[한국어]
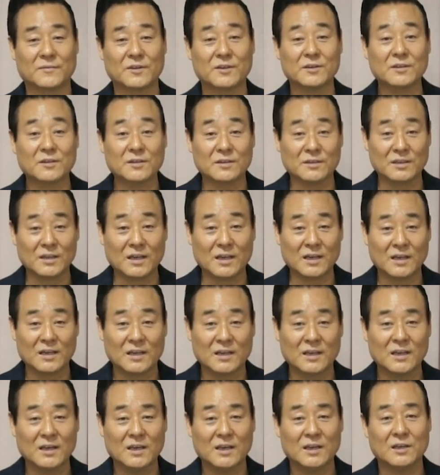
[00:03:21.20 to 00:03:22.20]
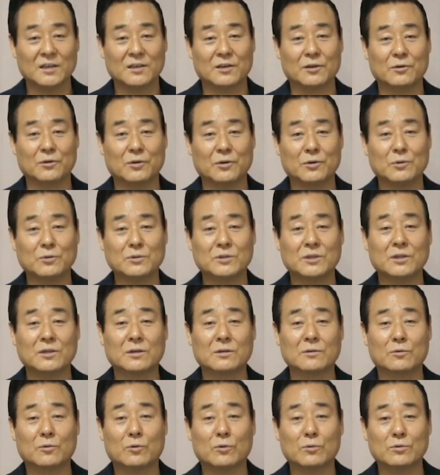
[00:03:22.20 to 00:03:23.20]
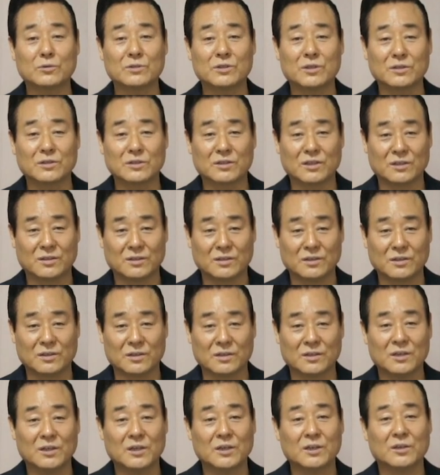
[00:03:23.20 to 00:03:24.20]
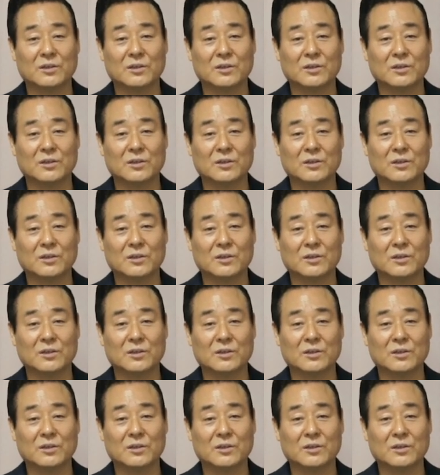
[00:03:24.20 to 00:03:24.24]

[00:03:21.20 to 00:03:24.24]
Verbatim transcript: 그런데 여리고성 공성전은